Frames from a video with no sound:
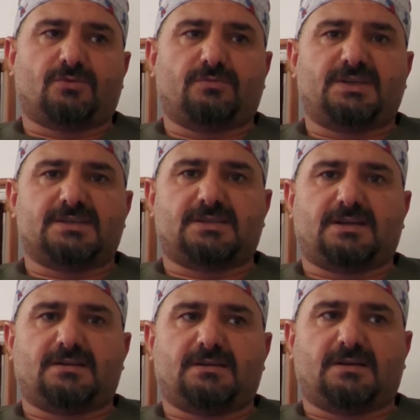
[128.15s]
Onu biraz
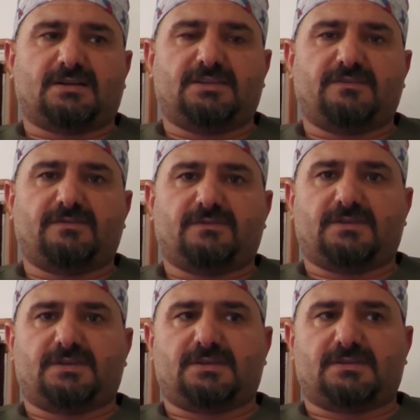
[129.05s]
daha aktif,
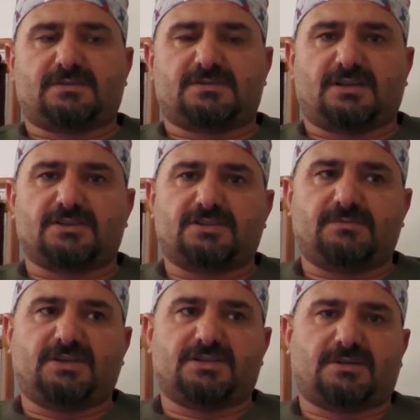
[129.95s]
e,
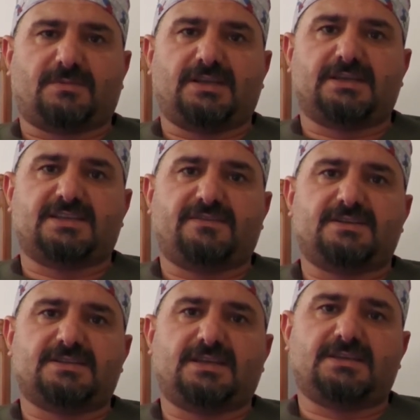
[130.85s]
çalışır bir yaşam haline
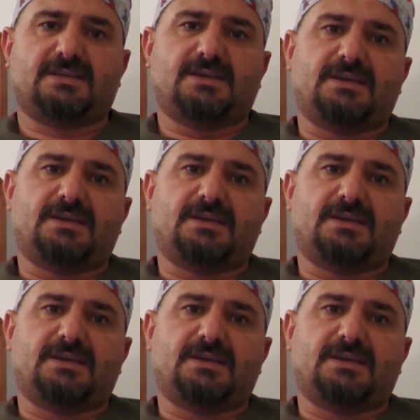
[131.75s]
çevirirsek